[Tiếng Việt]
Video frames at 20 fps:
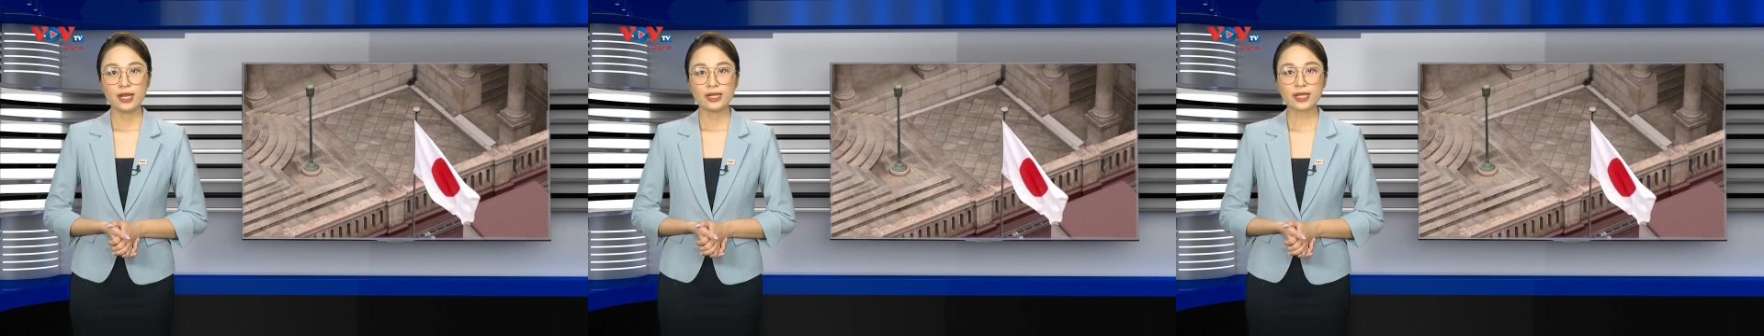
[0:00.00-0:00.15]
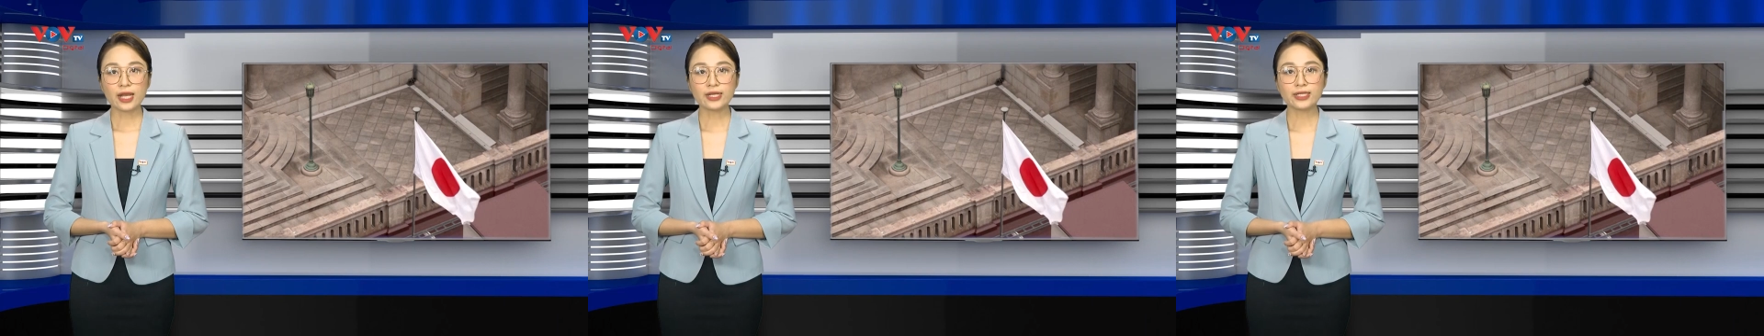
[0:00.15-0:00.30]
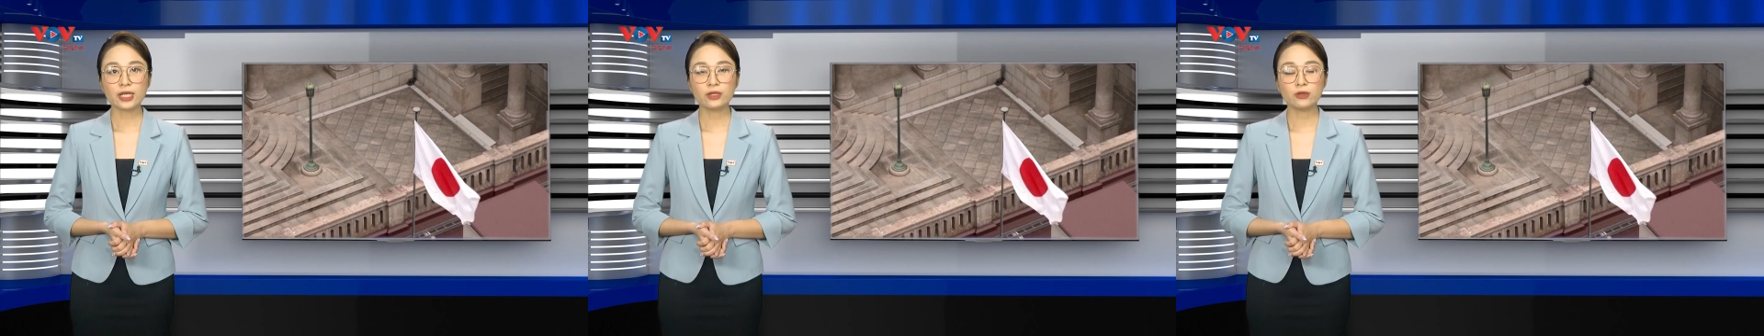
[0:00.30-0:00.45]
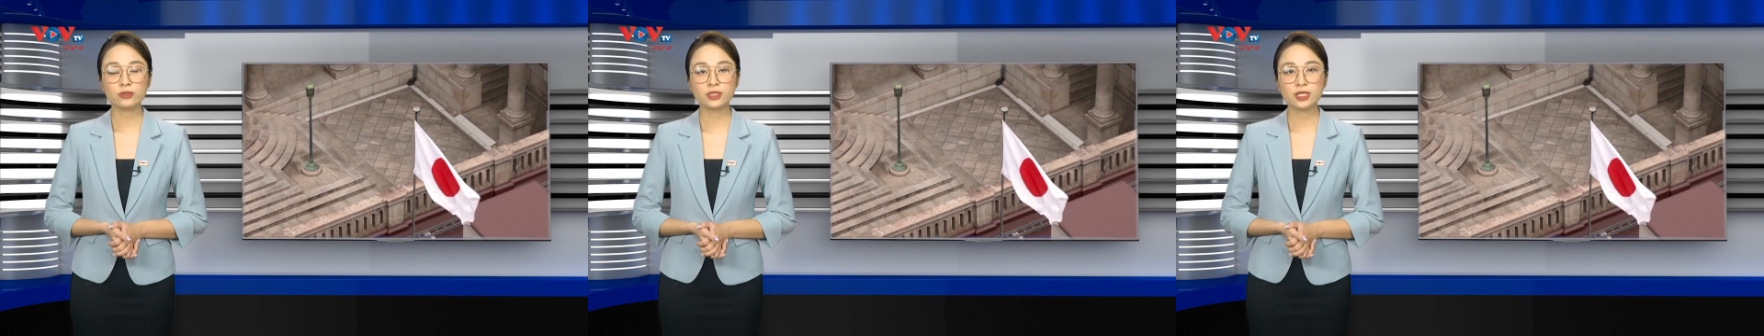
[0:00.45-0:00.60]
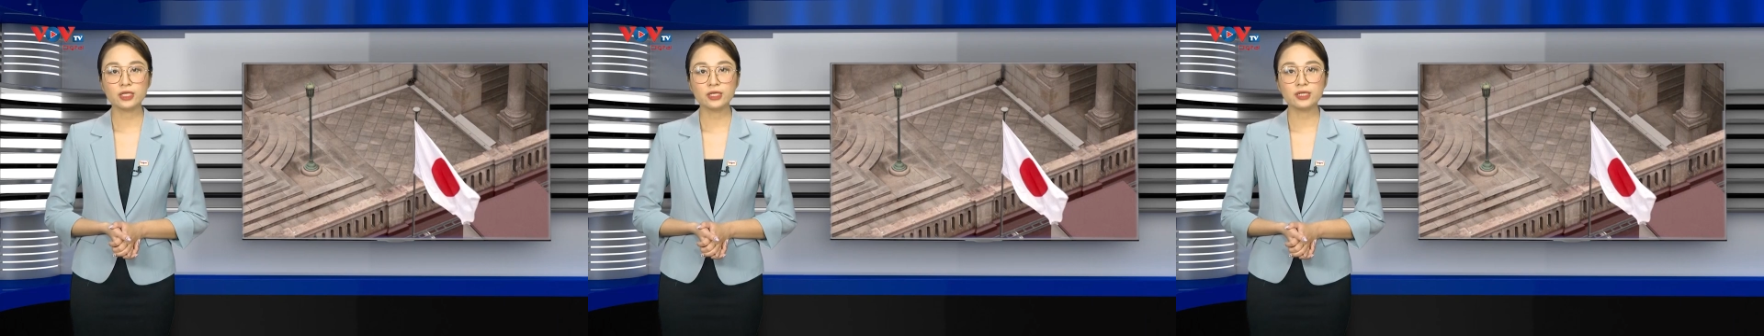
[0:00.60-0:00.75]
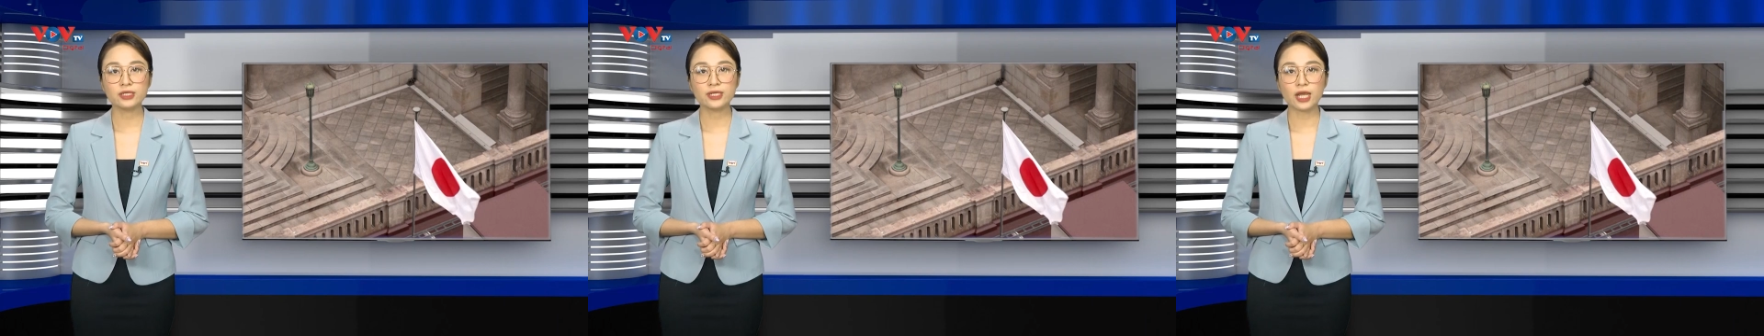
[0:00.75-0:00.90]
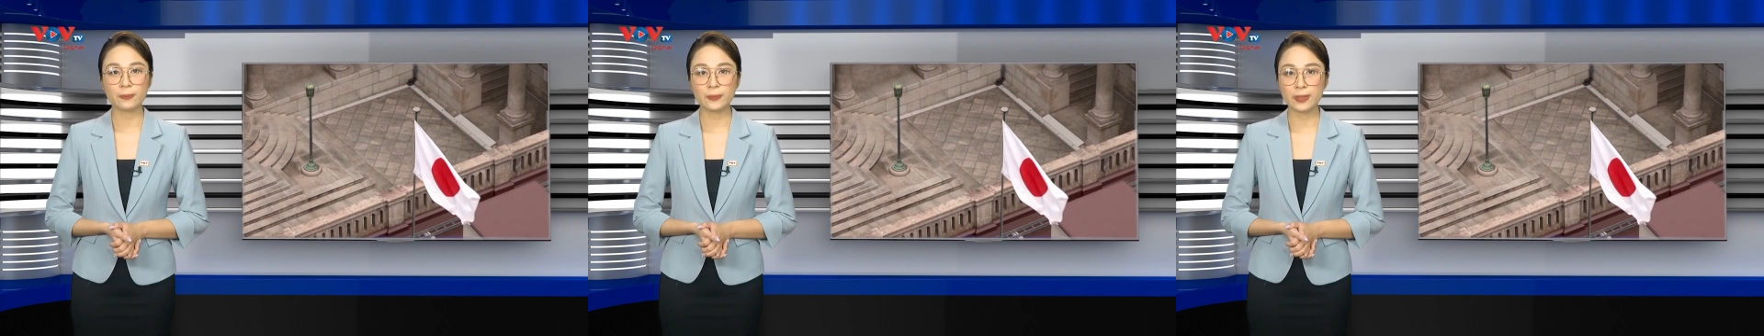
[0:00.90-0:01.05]
Các nhà đầu
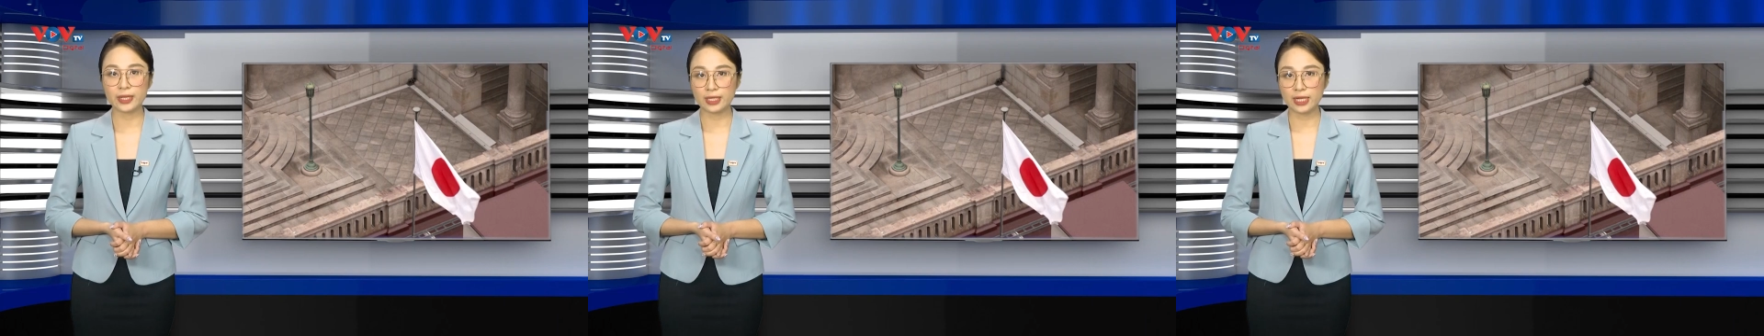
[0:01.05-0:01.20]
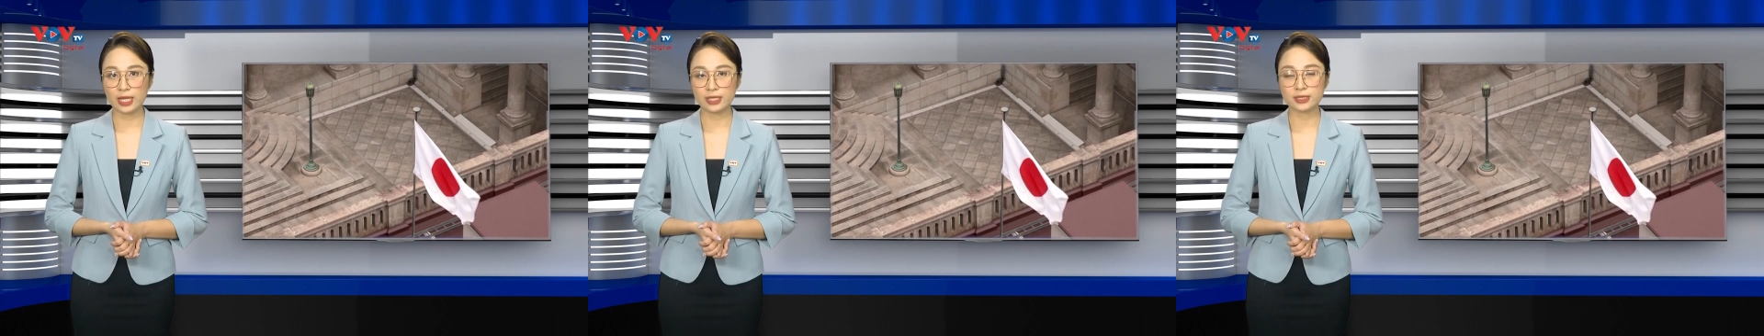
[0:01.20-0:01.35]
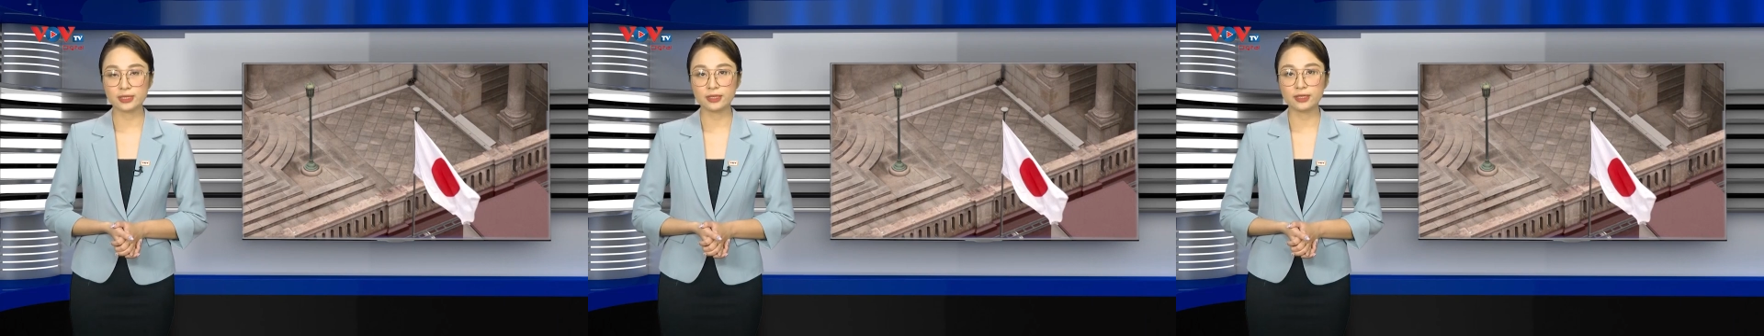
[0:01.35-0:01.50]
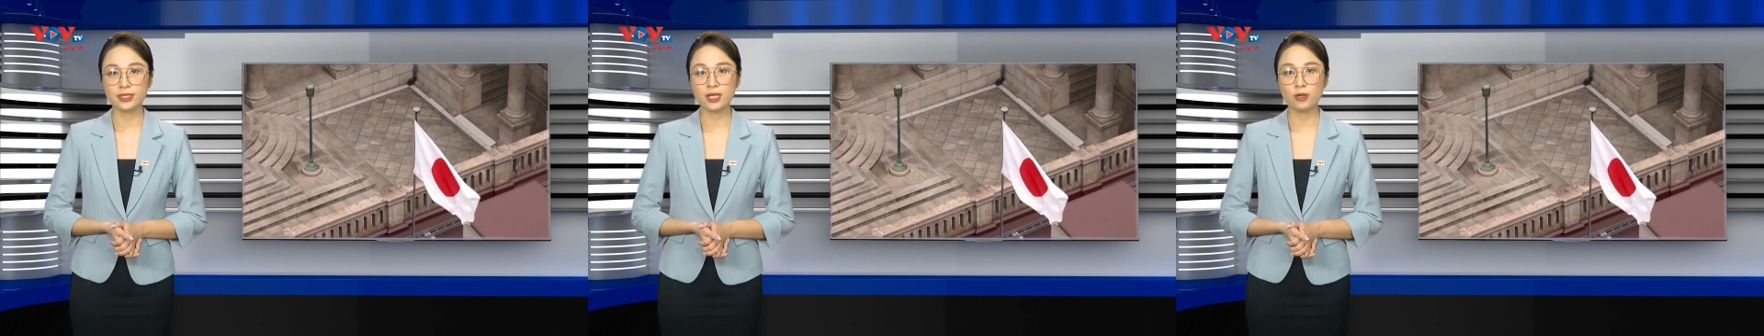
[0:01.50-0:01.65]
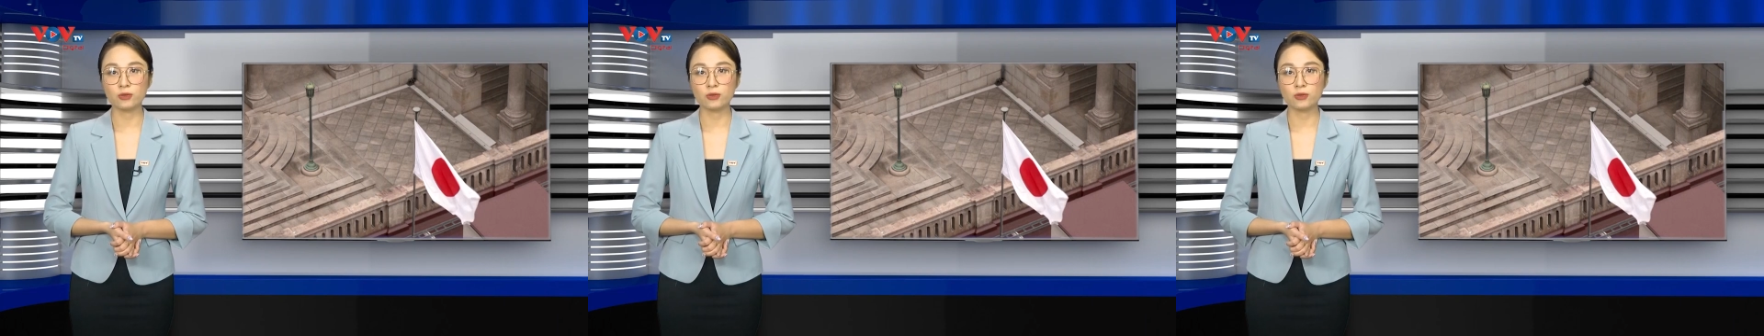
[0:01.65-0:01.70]
tư, đặc biệt là giới